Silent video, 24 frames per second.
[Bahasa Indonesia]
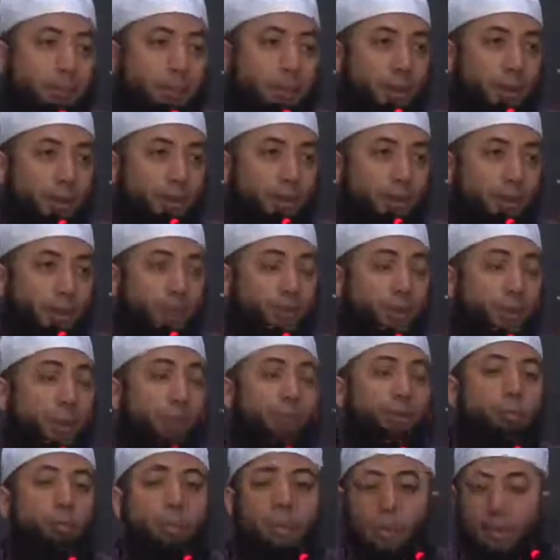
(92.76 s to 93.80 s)
ya,
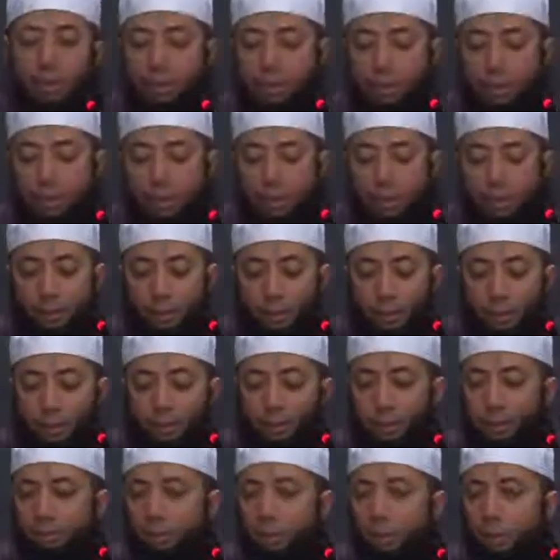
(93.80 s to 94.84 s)
mencium Aisyah
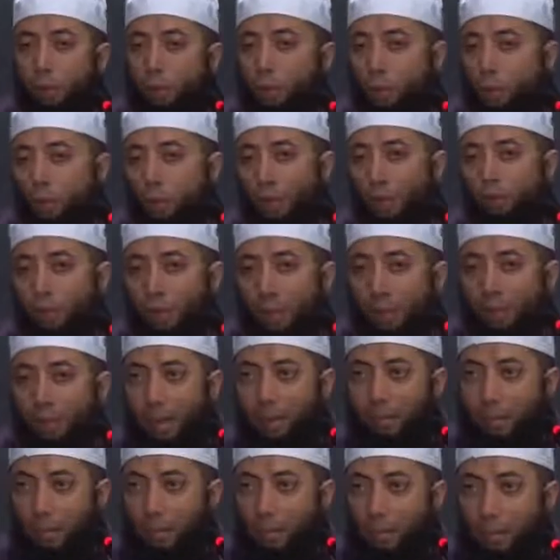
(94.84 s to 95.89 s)
kemudian beliau keluar
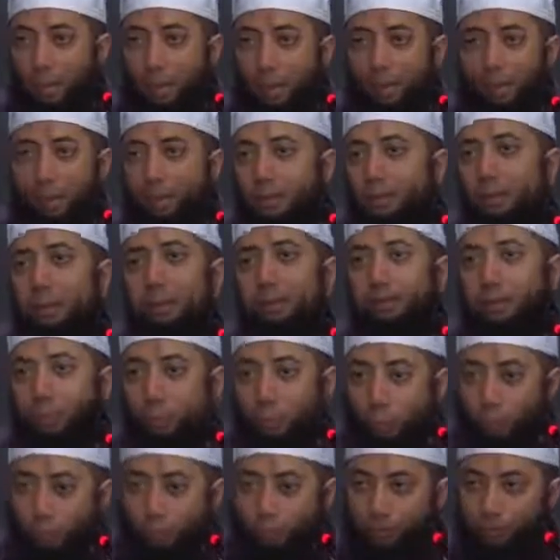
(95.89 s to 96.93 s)
mengimami sholat dan tidak
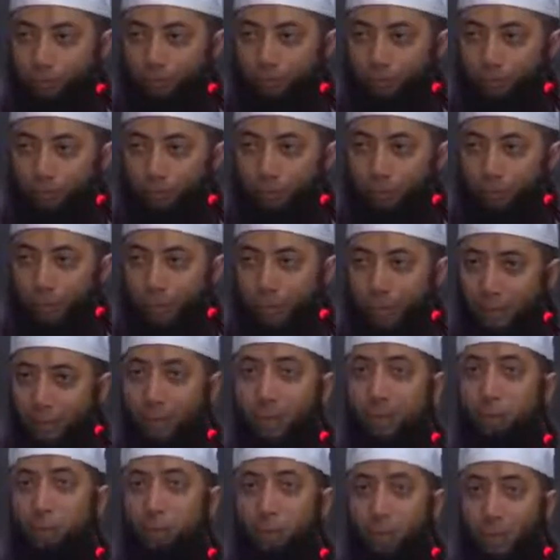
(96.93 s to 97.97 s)
beruduk
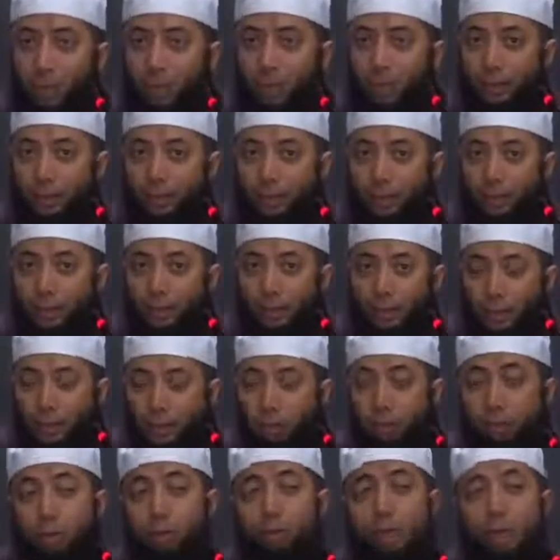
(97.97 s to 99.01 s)
tidak wudhu lagi.
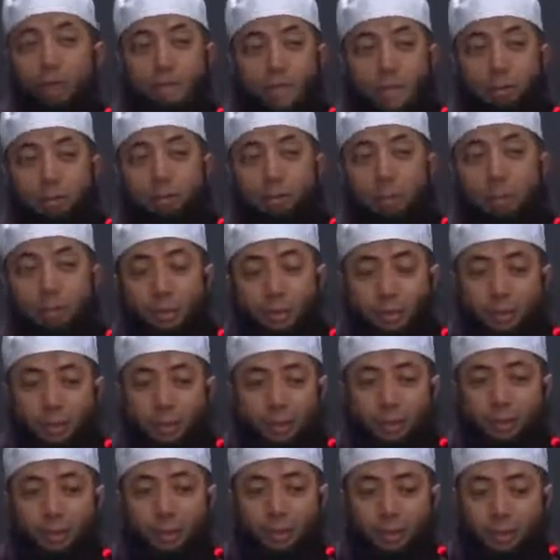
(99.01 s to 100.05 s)
Nah, itu kebiasaan beliau
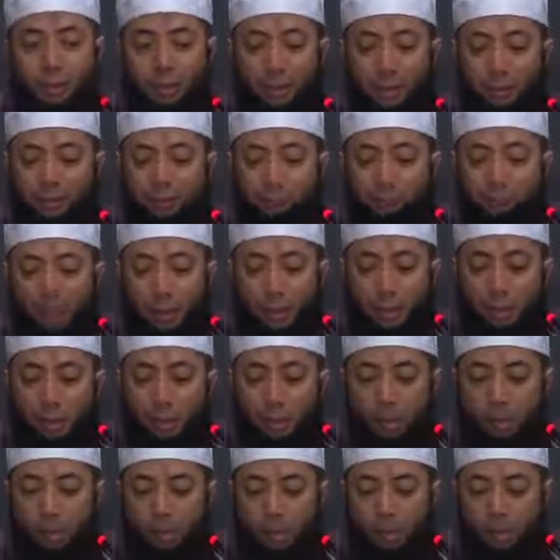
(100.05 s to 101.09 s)
Shallallahu Alaihi Wasallam.
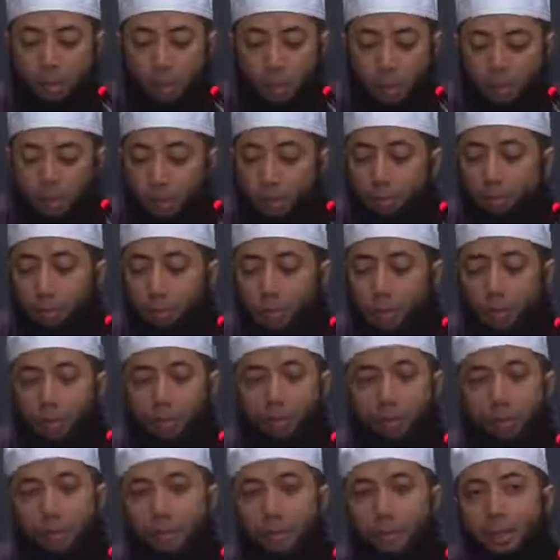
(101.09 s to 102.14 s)
Imam
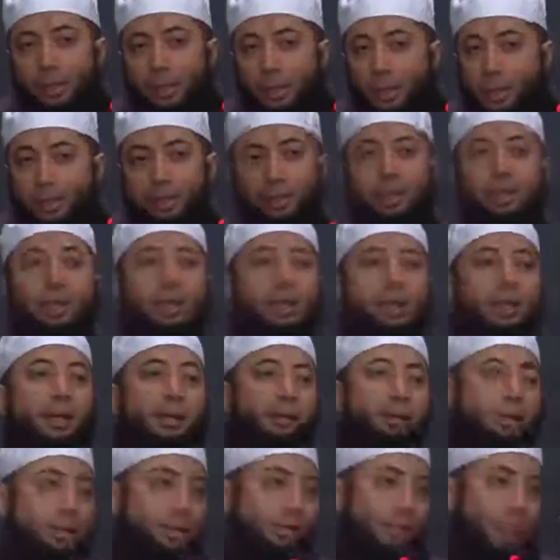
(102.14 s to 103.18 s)
Syafi'i sendiri
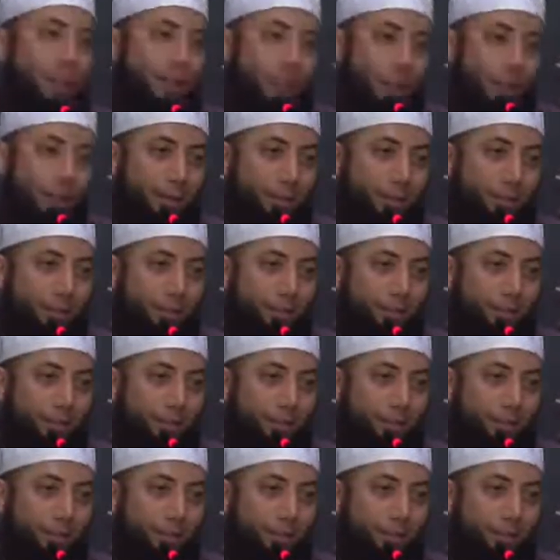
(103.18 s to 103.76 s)
dalam masalah ini.